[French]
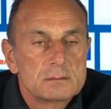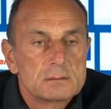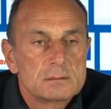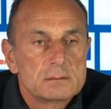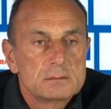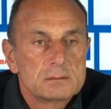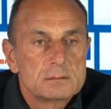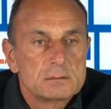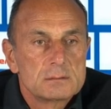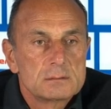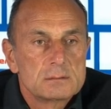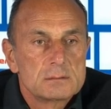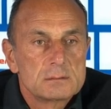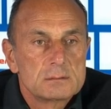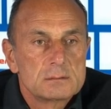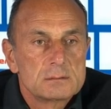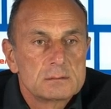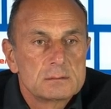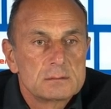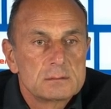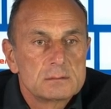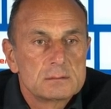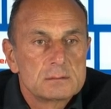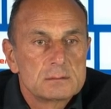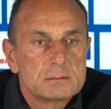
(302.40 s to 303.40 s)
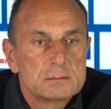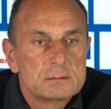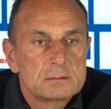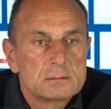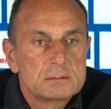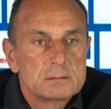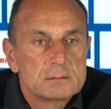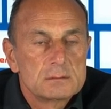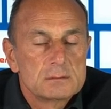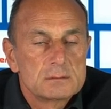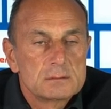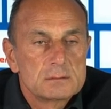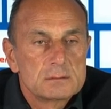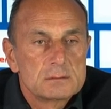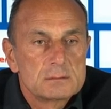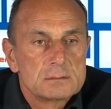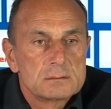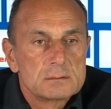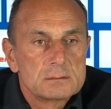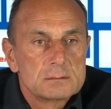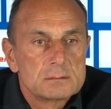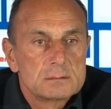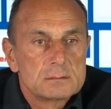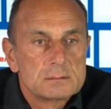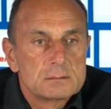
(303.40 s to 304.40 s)
d'avoir une équipe qui est équilibrée
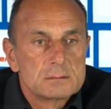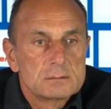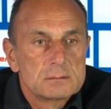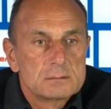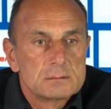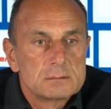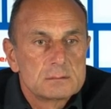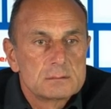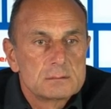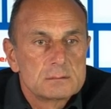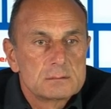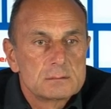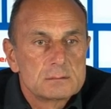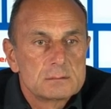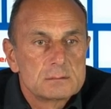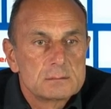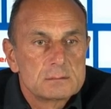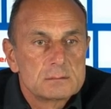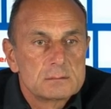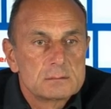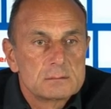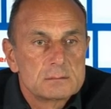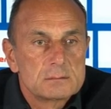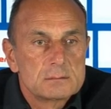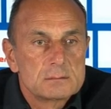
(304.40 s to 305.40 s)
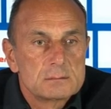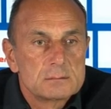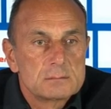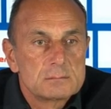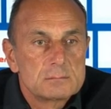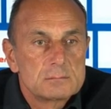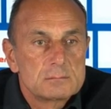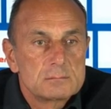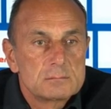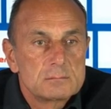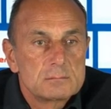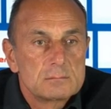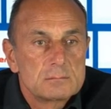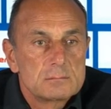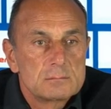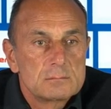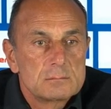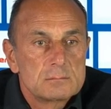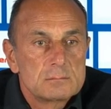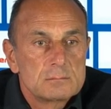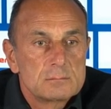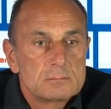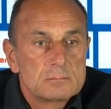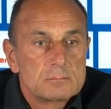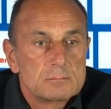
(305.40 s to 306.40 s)
Comment vous expliquez que ça, continue
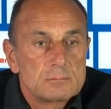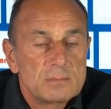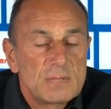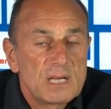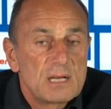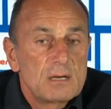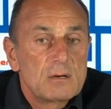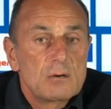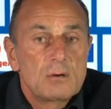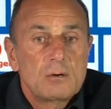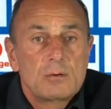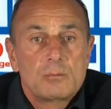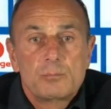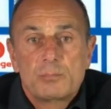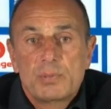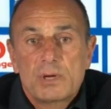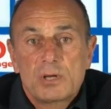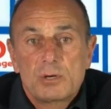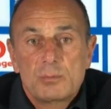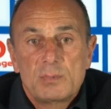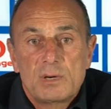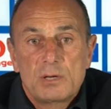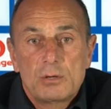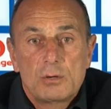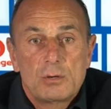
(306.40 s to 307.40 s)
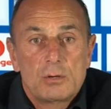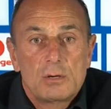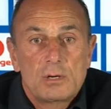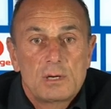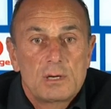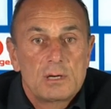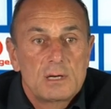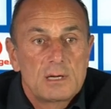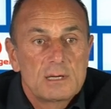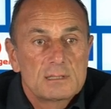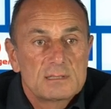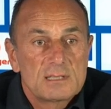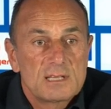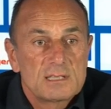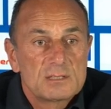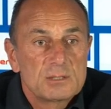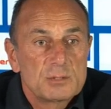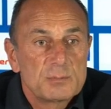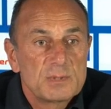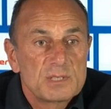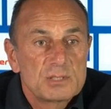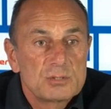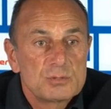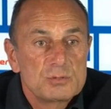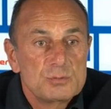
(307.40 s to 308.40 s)
ben, On perd le ballon à 30
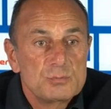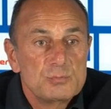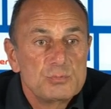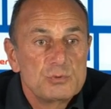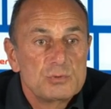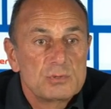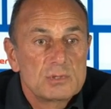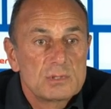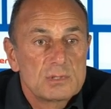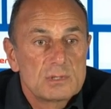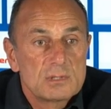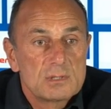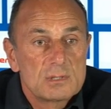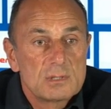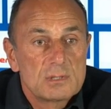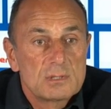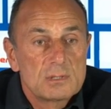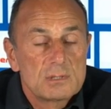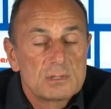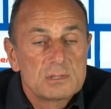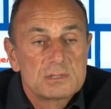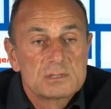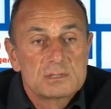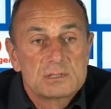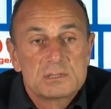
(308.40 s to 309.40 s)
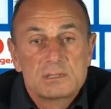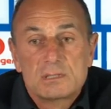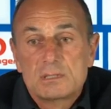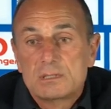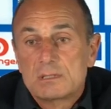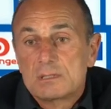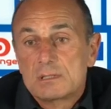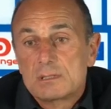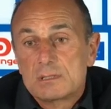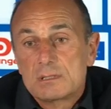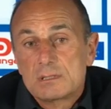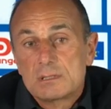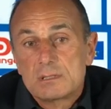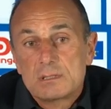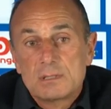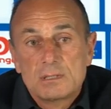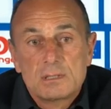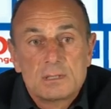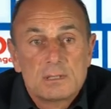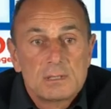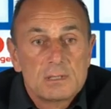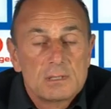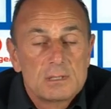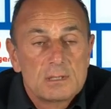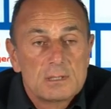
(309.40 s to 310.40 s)
mètres du but. Euh, j'ai
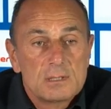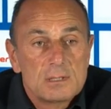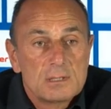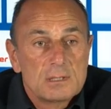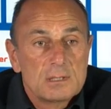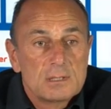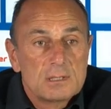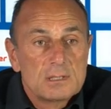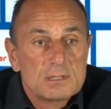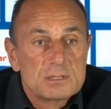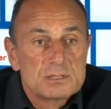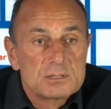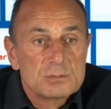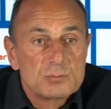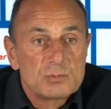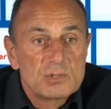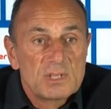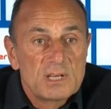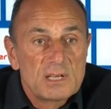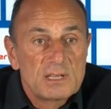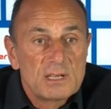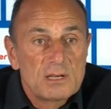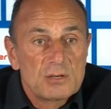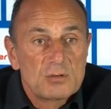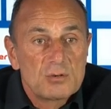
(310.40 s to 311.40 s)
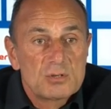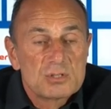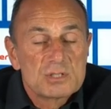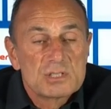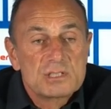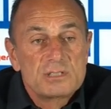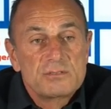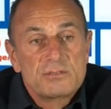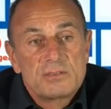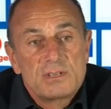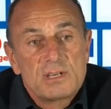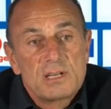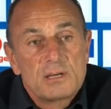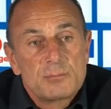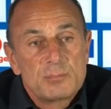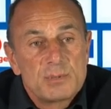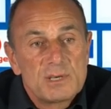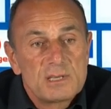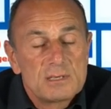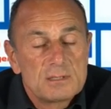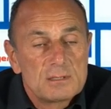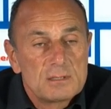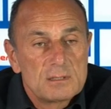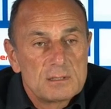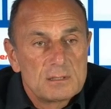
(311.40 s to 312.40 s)
mon arrière gauche qui fait
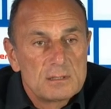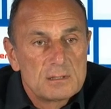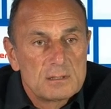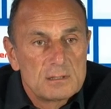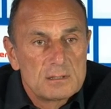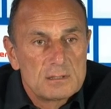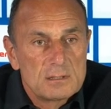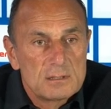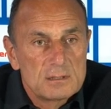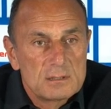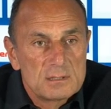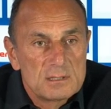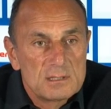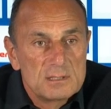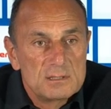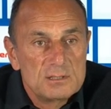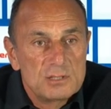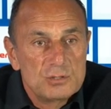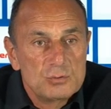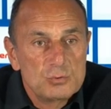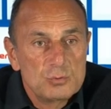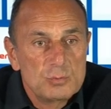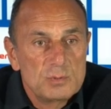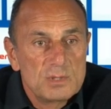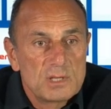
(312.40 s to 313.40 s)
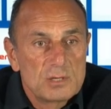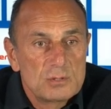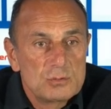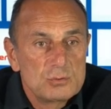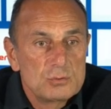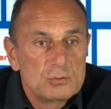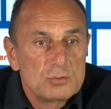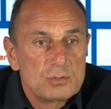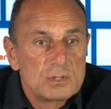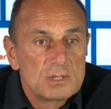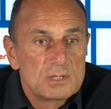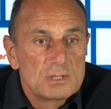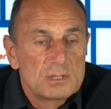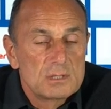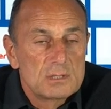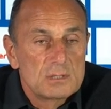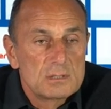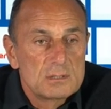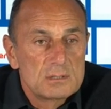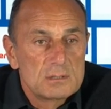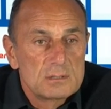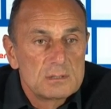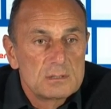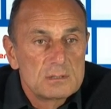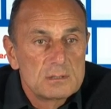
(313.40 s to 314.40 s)
l'appel, euh, qui dédouble dans le dos
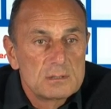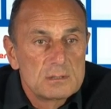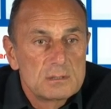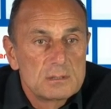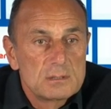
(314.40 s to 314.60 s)
euh,